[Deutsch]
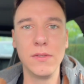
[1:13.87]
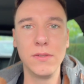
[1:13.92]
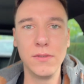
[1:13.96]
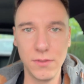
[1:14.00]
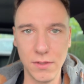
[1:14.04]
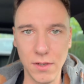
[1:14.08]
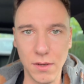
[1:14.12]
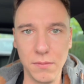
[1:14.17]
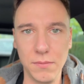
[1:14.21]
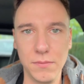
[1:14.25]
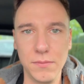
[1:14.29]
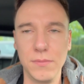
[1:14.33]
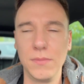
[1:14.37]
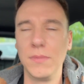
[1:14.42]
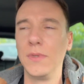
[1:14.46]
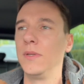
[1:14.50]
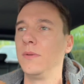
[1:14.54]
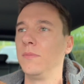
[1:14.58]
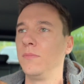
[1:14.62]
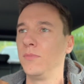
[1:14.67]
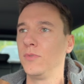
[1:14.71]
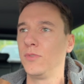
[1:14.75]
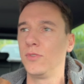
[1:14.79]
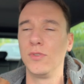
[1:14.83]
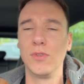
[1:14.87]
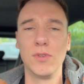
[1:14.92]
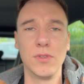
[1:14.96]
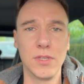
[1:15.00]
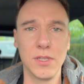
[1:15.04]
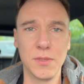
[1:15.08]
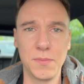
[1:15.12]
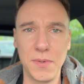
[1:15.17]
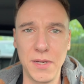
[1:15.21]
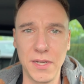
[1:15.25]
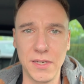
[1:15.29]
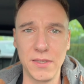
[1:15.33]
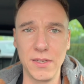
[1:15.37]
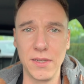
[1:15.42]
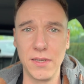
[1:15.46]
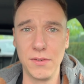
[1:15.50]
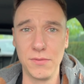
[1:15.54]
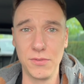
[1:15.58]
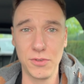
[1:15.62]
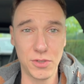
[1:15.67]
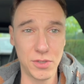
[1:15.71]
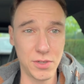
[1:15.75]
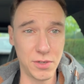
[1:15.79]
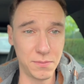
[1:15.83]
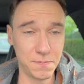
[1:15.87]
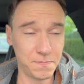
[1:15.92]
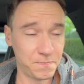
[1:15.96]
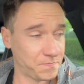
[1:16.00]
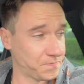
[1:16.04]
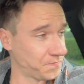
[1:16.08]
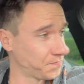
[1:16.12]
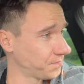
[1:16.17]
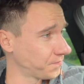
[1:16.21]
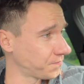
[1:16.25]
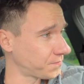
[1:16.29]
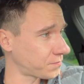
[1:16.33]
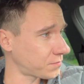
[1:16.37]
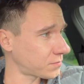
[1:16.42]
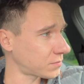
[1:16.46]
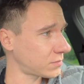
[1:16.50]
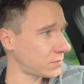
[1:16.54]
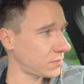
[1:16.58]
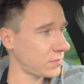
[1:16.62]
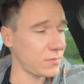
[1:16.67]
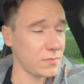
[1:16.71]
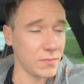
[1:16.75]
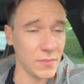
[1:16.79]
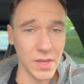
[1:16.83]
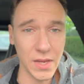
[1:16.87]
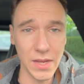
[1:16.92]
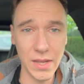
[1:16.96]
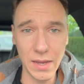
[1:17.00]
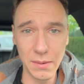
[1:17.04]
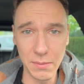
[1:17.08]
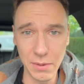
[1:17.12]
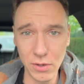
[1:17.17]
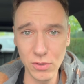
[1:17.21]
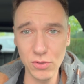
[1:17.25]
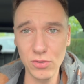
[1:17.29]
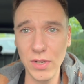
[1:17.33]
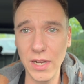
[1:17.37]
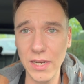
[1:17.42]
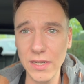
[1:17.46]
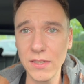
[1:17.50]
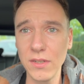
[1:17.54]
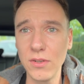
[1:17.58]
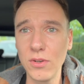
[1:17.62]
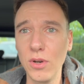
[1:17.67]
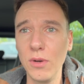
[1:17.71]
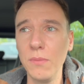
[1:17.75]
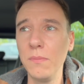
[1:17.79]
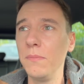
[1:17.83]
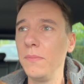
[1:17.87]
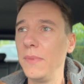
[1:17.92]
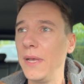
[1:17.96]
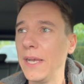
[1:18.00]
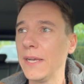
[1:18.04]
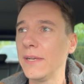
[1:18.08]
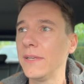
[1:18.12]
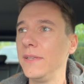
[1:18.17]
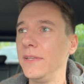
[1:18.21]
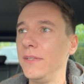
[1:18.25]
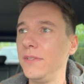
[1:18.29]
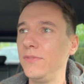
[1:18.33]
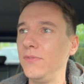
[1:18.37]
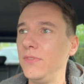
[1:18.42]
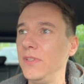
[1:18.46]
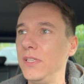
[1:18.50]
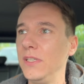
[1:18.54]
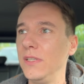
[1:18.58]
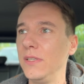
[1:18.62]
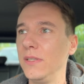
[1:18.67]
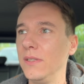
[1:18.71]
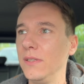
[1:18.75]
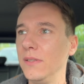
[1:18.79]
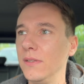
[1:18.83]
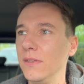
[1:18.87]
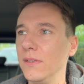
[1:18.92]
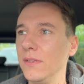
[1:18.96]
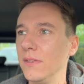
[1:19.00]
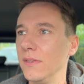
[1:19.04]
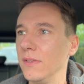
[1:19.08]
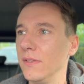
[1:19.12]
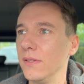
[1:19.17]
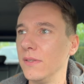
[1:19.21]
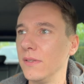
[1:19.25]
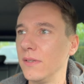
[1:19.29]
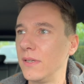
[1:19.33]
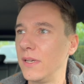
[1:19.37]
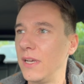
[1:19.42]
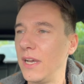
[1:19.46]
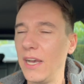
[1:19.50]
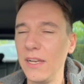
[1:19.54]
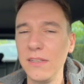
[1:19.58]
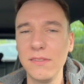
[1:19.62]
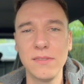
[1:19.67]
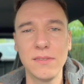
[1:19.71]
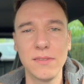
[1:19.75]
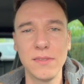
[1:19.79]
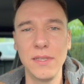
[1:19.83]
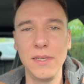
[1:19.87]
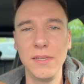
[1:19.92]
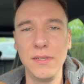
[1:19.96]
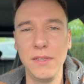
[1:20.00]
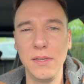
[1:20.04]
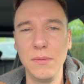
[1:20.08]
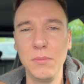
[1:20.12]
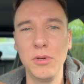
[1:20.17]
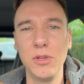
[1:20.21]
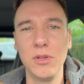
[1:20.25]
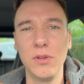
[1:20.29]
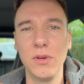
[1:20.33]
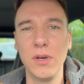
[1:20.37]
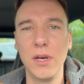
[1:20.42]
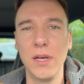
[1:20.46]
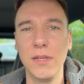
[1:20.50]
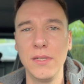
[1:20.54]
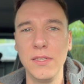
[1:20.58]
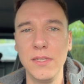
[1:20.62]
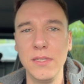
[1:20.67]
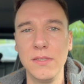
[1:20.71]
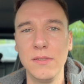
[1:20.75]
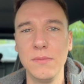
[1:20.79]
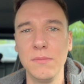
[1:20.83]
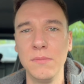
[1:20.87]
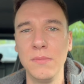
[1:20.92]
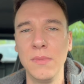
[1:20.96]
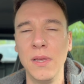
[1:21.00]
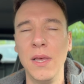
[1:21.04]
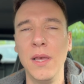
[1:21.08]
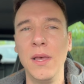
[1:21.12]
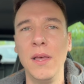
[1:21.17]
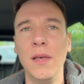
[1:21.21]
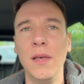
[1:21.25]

Ja, musste noch das Parkticket verstauen. Am Auto angekommen merke ich, wie krass ich immer noch an diesem